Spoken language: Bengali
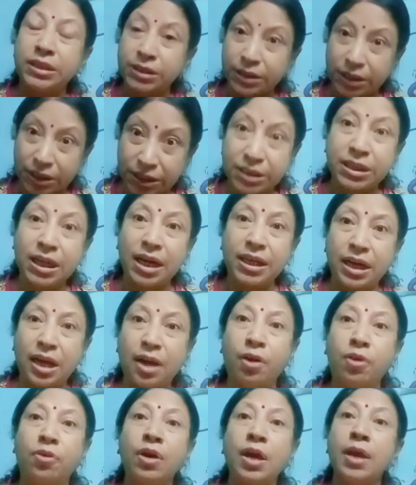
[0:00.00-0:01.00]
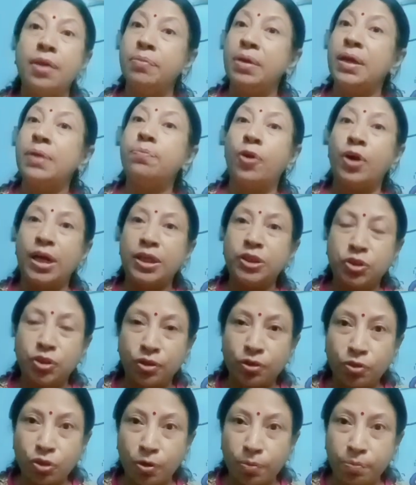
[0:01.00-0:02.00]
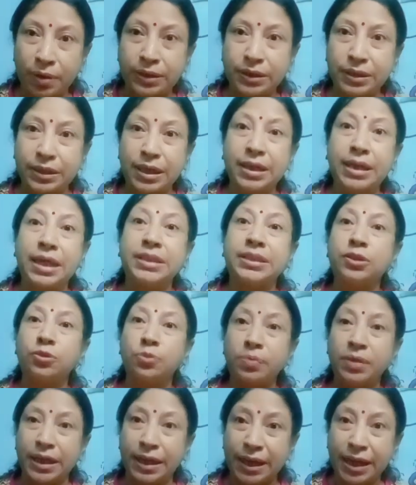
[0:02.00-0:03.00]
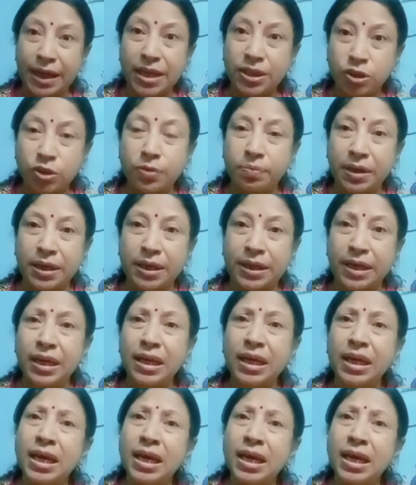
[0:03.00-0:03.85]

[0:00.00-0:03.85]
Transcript: ডিসিশন নাও মেয়ের পড়ার জন্য সোমনাথের কাছে তুমি রেখে আসছো মেয়েকে